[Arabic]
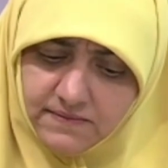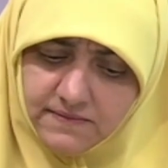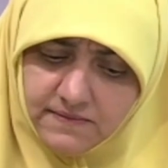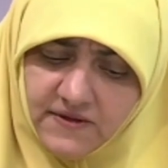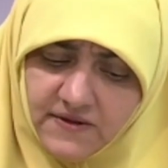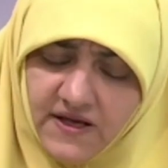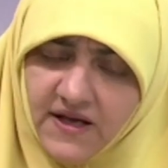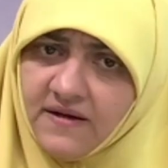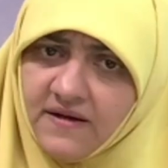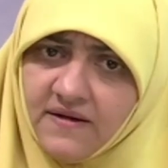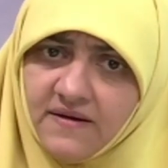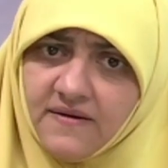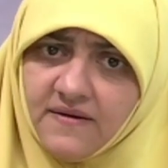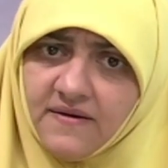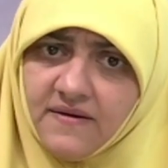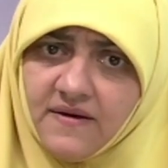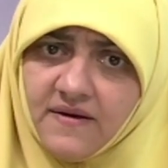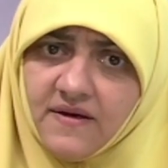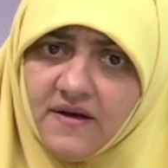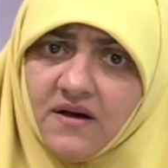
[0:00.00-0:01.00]
ها
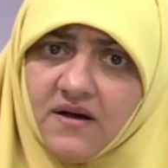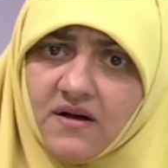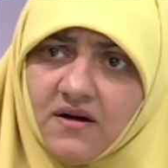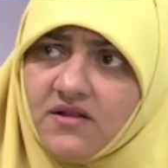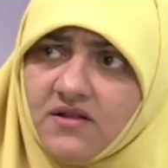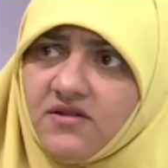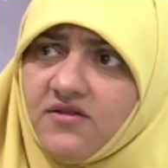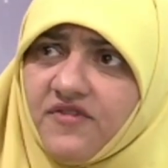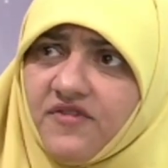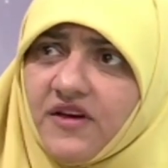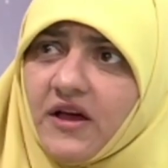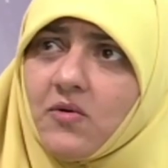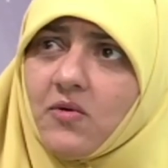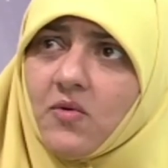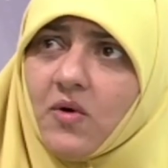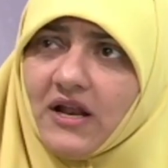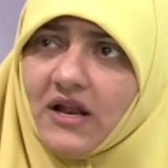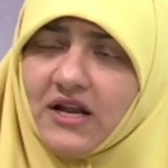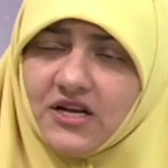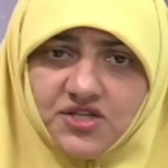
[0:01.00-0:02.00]
رد
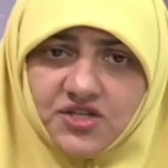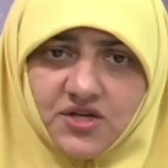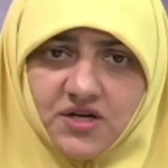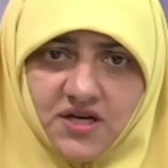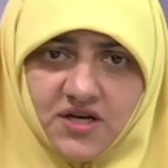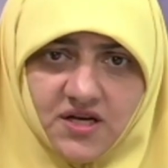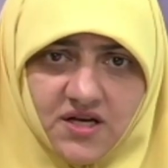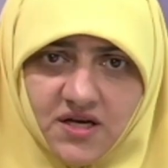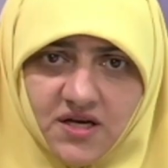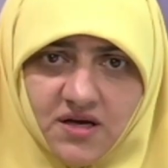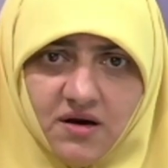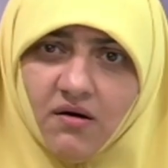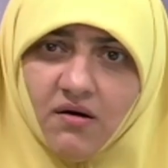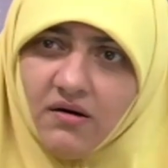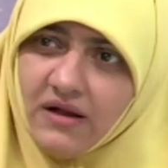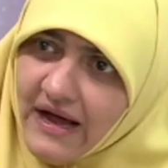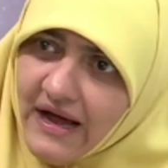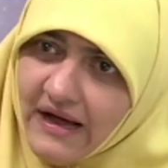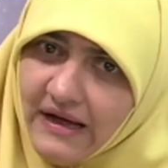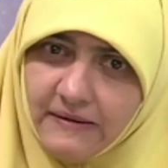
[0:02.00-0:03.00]
فعله على ش... إيه اه
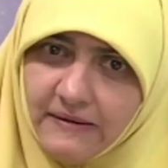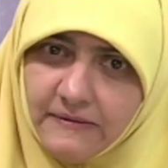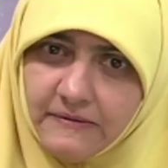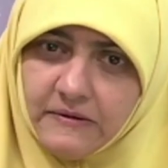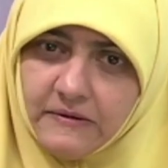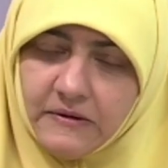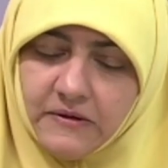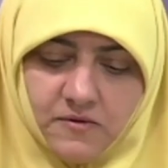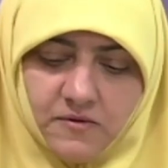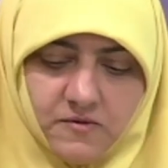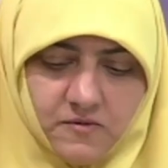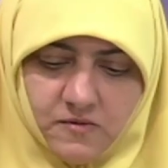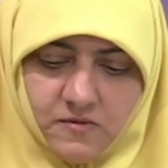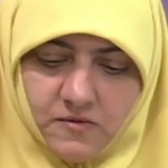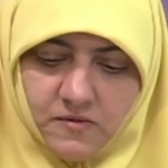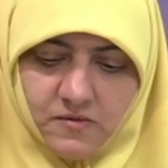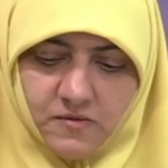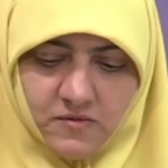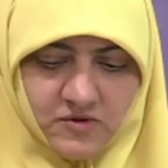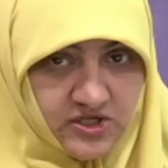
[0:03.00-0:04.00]
لا
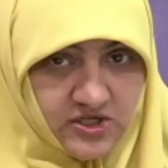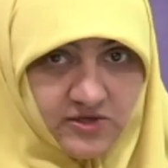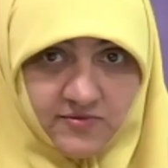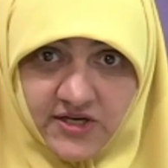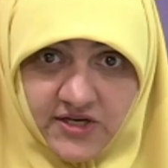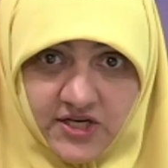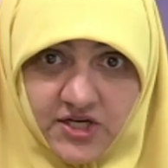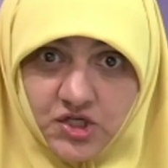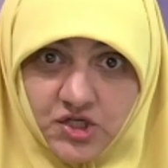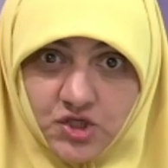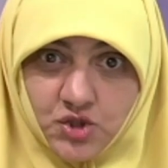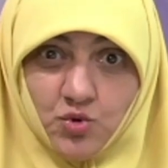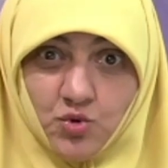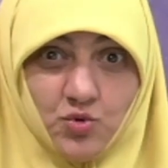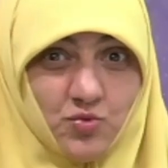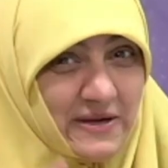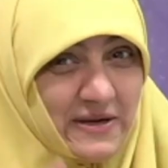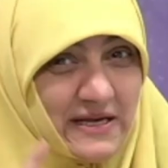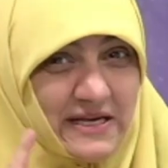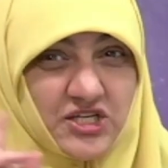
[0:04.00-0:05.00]
وما ظلمكيش
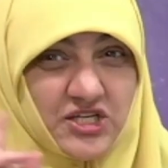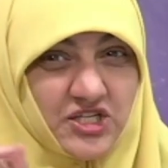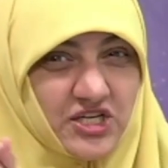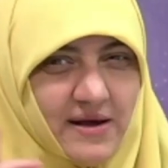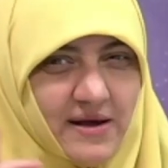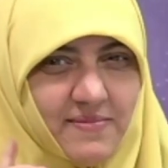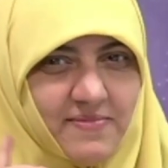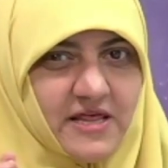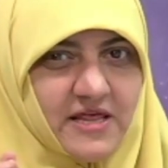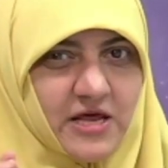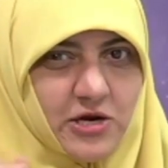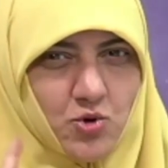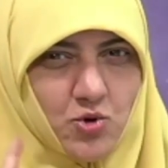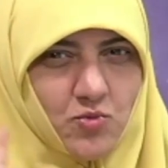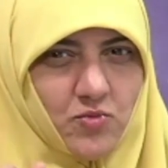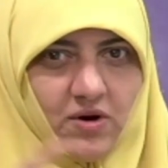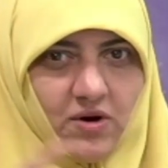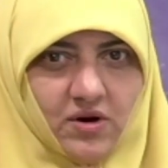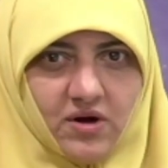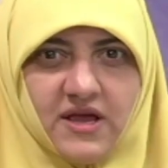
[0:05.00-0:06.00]
وما يجيش ابدا
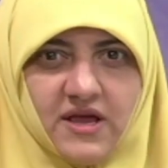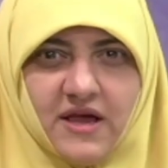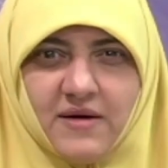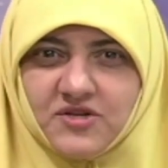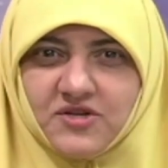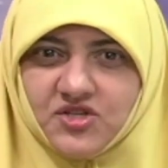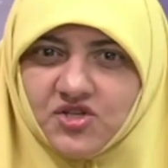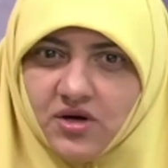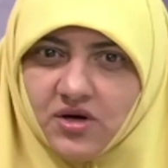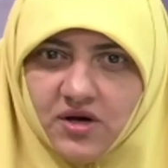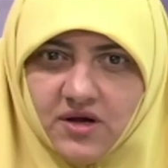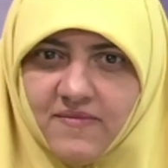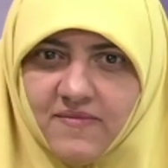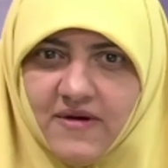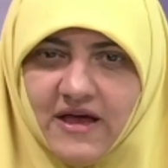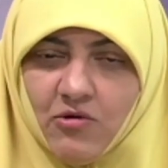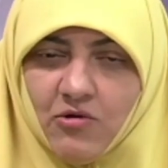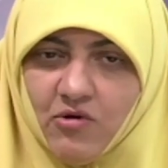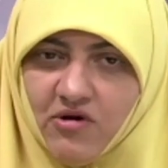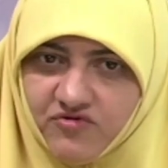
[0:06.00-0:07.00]
يوم القيامه شق
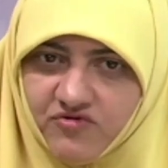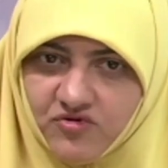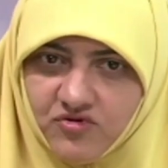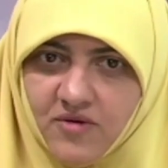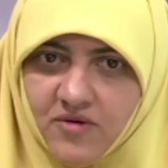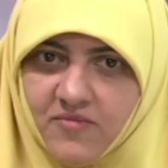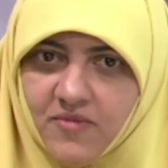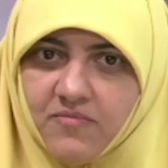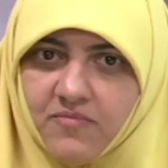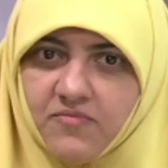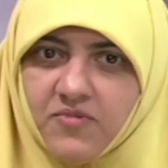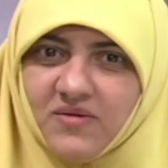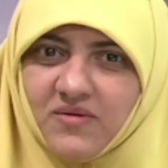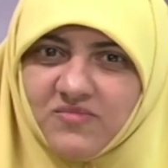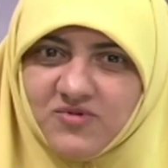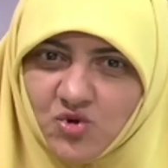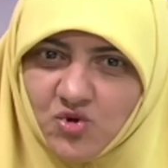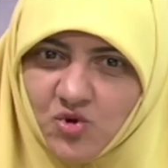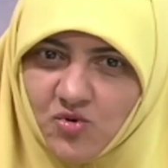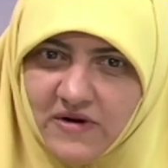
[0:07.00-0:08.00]
مائل واقف قدام ربنا
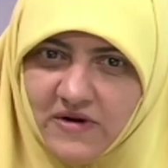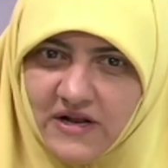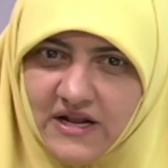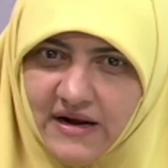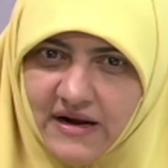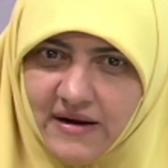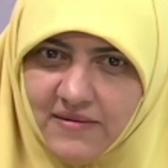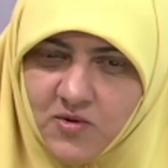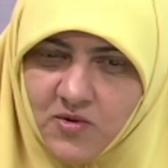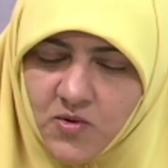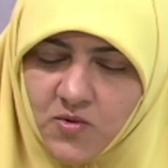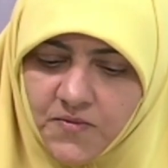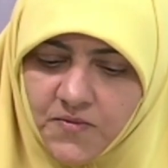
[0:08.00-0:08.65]
بالظلم اللي انا عامله